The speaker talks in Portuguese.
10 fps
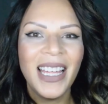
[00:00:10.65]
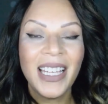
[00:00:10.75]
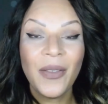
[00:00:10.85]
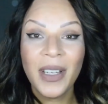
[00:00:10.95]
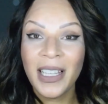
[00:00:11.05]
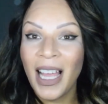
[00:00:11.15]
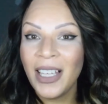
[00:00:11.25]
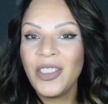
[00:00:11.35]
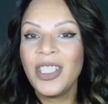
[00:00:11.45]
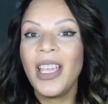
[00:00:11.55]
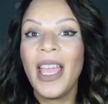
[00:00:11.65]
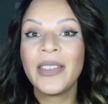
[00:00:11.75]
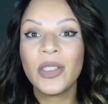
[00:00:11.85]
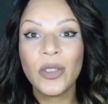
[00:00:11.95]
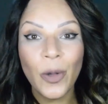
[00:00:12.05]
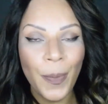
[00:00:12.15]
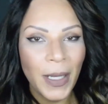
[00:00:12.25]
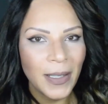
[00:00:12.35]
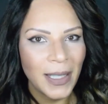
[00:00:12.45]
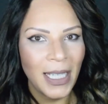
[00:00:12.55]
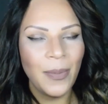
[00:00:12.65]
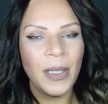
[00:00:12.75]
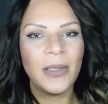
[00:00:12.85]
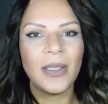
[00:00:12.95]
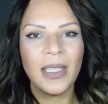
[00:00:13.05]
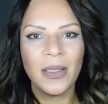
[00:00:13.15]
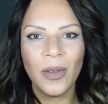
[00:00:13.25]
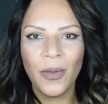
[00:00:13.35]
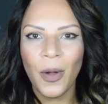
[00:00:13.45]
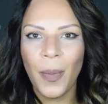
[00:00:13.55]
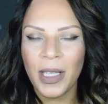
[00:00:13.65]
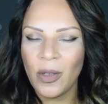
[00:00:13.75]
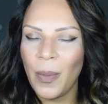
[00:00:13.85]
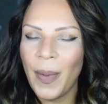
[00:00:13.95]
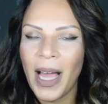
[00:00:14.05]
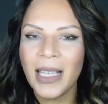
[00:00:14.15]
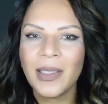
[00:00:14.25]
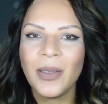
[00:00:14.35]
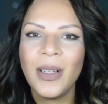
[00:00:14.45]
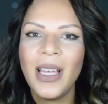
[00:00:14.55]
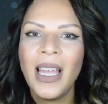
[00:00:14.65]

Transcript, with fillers: Na verdade é super simples, vocês vão ver o passo a passo.